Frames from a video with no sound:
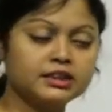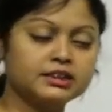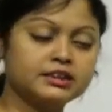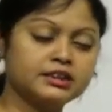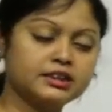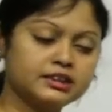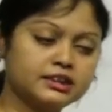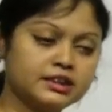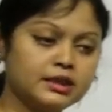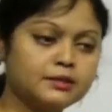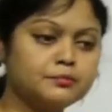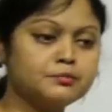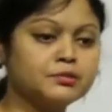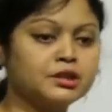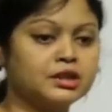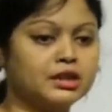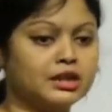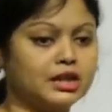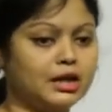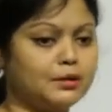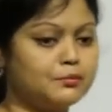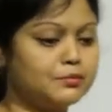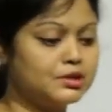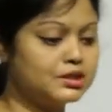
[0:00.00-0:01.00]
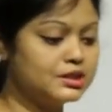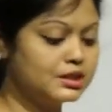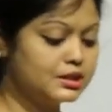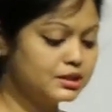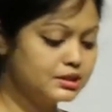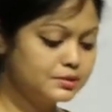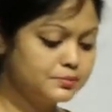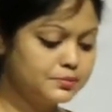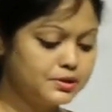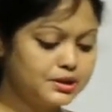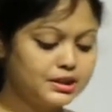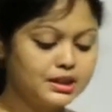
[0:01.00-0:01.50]
ঠিক তেমনি আমাদের
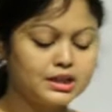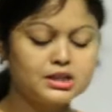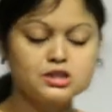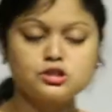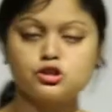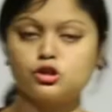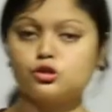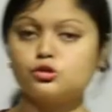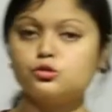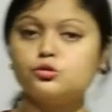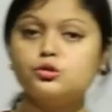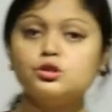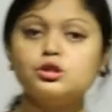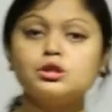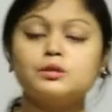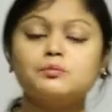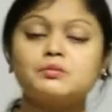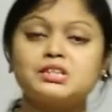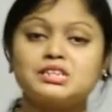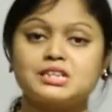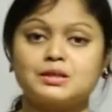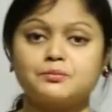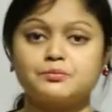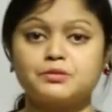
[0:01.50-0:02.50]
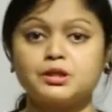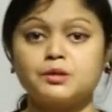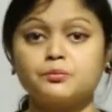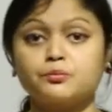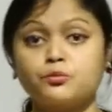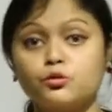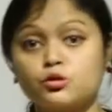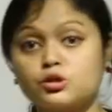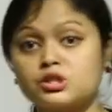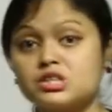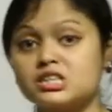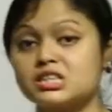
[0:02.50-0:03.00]
যে বিজ্ঞানে যতগুলো আমরা চ্যাপ্টার
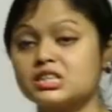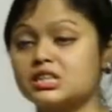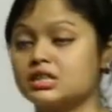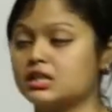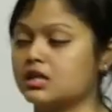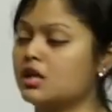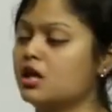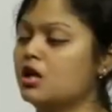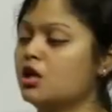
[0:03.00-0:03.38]
পড়ছি